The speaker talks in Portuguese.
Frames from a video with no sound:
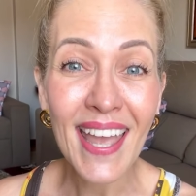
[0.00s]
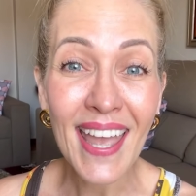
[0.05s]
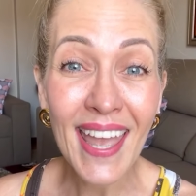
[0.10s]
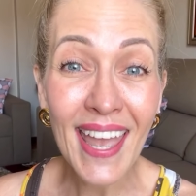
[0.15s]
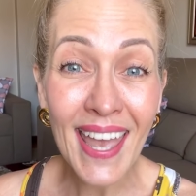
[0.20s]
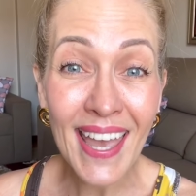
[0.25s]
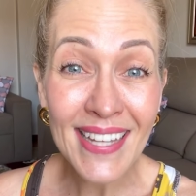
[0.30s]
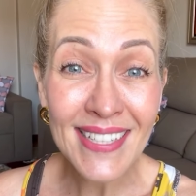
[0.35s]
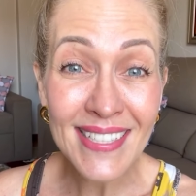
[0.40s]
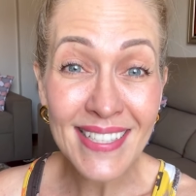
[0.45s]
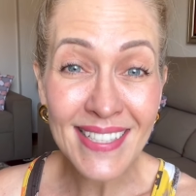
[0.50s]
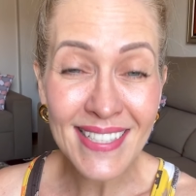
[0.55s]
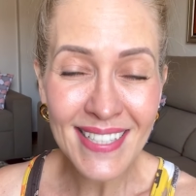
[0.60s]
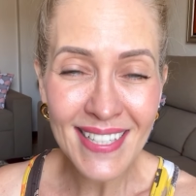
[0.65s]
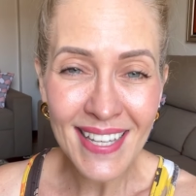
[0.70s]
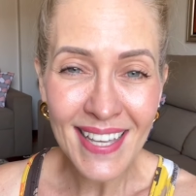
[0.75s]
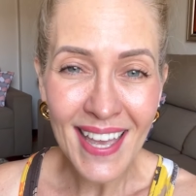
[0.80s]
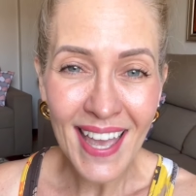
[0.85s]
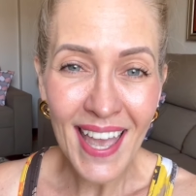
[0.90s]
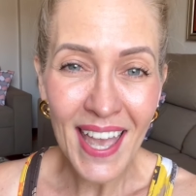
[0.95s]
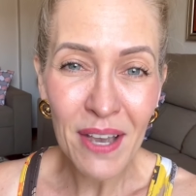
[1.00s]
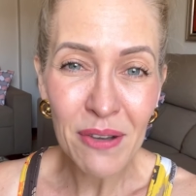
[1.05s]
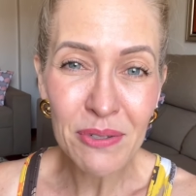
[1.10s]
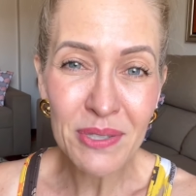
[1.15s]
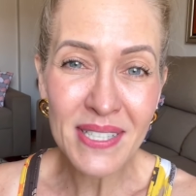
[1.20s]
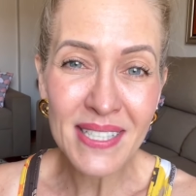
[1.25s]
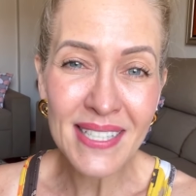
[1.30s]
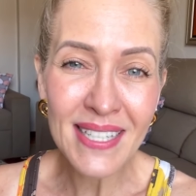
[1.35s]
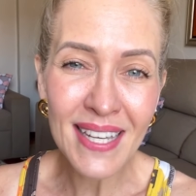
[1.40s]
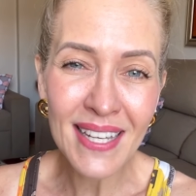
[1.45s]
Esse é o
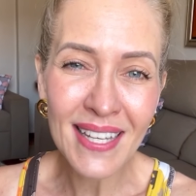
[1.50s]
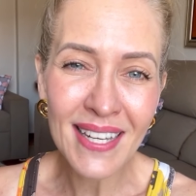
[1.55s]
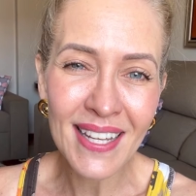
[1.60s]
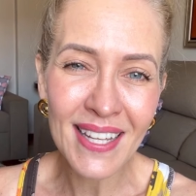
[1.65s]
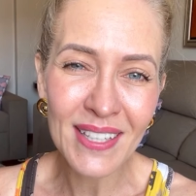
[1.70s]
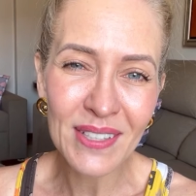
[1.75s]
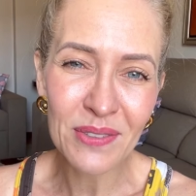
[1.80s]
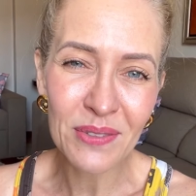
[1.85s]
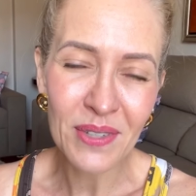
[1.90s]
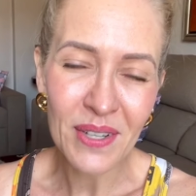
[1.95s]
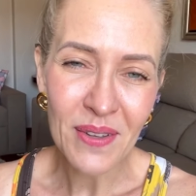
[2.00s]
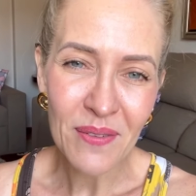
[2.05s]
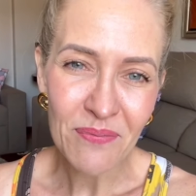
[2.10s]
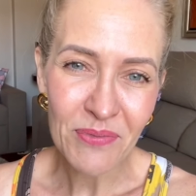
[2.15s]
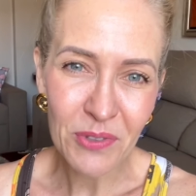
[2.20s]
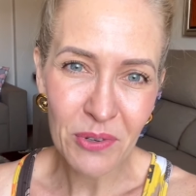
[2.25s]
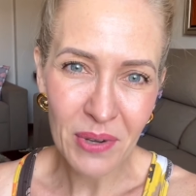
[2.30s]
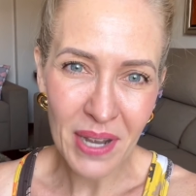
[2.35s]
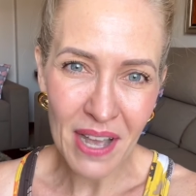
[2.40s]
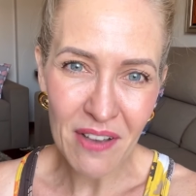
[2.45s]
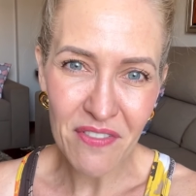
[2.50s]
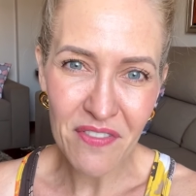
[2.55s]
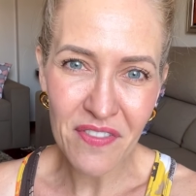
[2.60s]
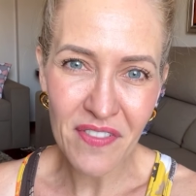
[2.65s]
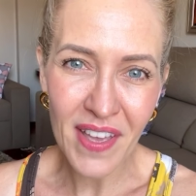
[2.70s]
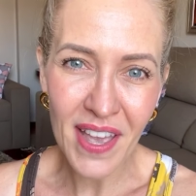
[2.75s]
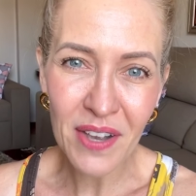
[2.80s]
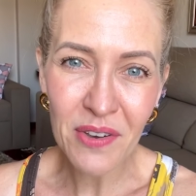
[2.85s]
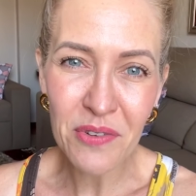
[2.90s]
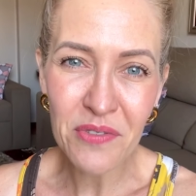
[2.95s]
segredo do
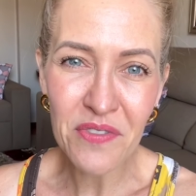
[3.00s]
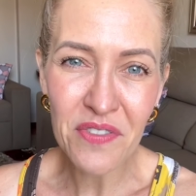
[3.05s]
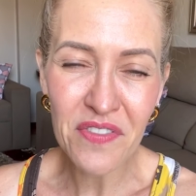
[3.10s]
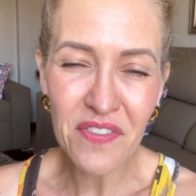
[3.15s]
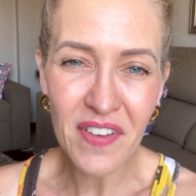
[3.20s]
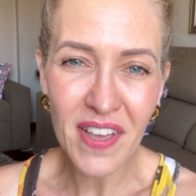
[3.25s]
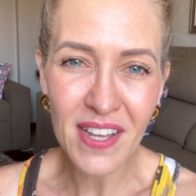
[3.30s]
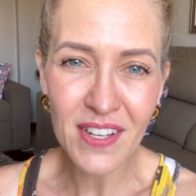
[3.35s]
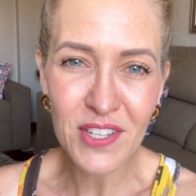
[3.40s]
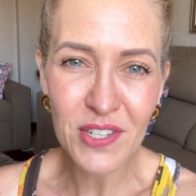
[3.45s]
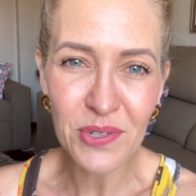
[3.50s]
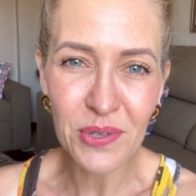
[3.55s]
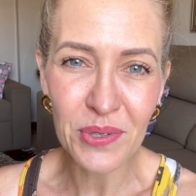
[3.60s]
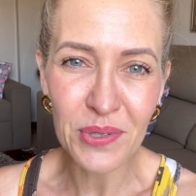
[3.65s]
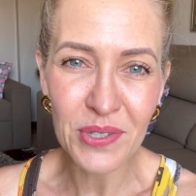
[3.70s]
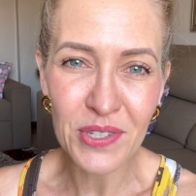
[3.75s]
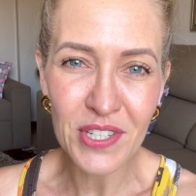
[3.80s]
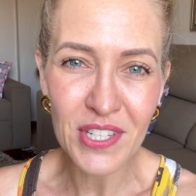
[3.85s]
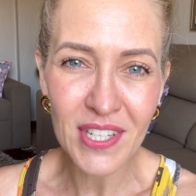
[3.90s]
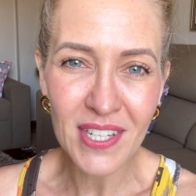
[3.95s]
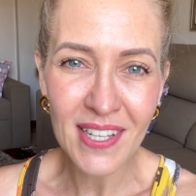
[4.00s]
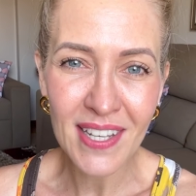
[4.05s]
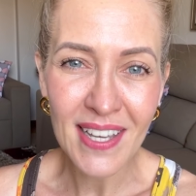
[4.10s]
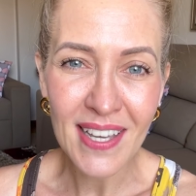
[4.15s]
Café com Fé de hoje.